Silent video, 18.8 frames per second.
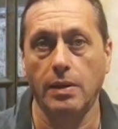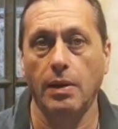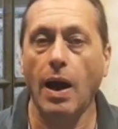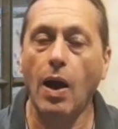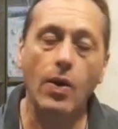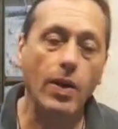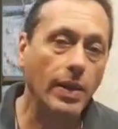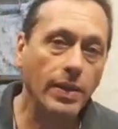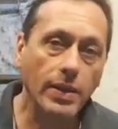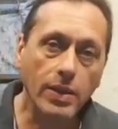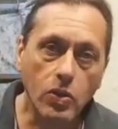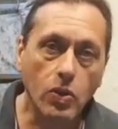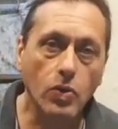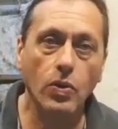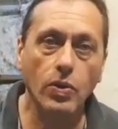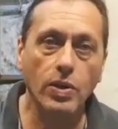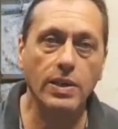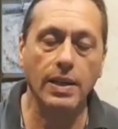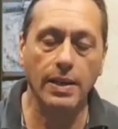Ahora, de eso
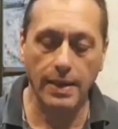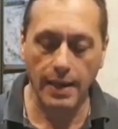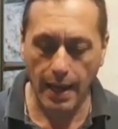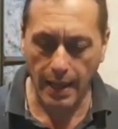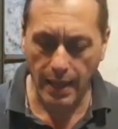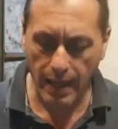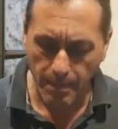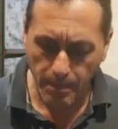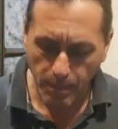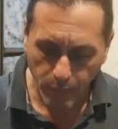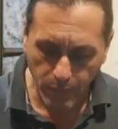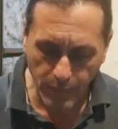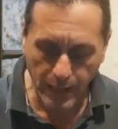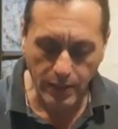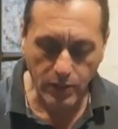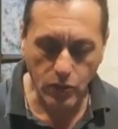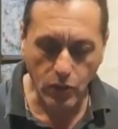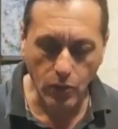no dicen nada. Miren,